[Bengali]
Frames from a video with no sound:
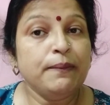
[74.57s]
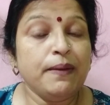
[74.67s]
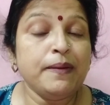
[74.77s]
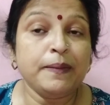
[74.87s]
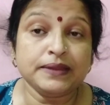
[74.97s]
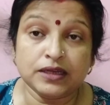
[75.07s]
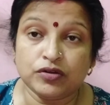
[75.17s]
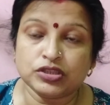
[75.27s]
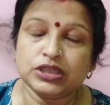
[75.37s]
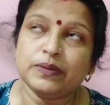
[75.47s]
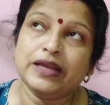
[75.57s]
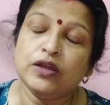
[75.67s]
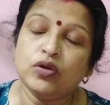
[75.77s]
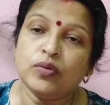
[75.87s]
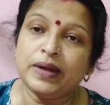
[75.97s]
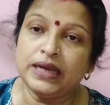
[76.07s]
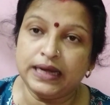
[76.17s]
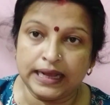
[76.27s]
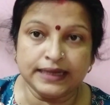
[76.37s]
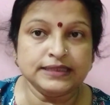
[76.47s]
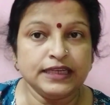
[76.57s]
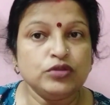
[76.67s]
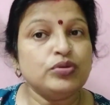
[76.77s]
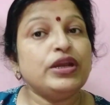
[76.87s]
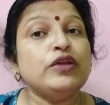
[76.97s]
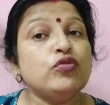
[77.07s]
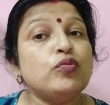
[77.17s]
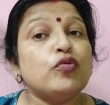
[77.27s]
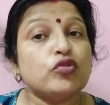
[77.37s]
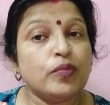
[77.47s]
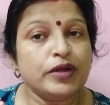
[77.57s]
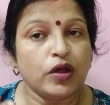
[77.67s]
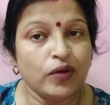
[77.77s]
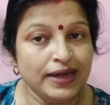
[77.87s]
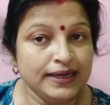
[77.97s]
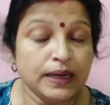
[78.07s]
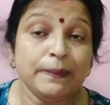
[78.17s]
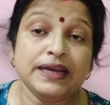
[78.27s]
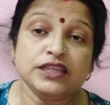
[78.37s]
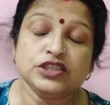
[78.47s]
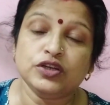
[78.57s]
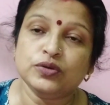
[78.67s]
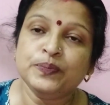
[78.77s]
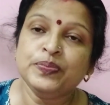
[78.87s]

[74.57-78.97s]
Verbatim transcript: পেঁপে পাতার রস খেতে হবে এগুলো মানে এর আগে যেহেতু ডেঙ্গুর প্রকোপটা অনেকটা বেড়েছিল